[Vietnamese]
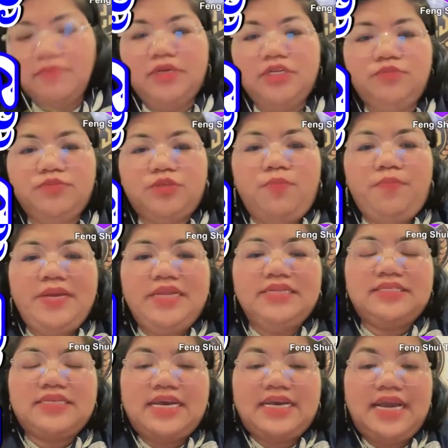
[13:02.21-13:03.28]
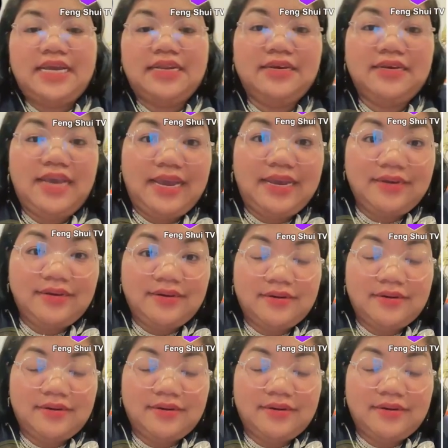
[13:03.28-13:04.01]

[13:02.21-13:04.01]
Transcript: mới nhung xong pin xa khan nơi khang